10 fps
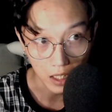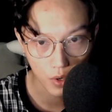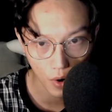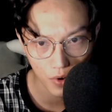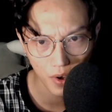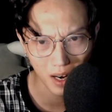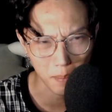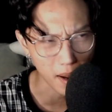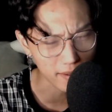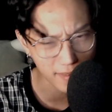Cho nên là
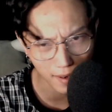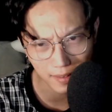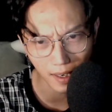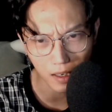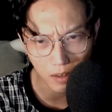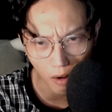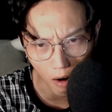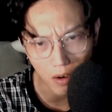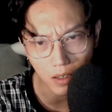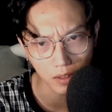bạn chắc chắn
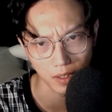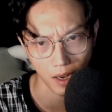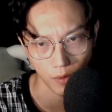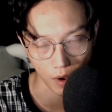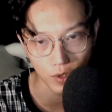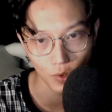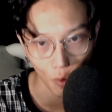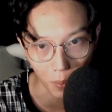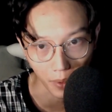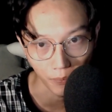có người nào đó
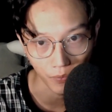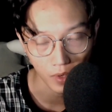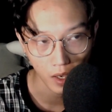xô mình.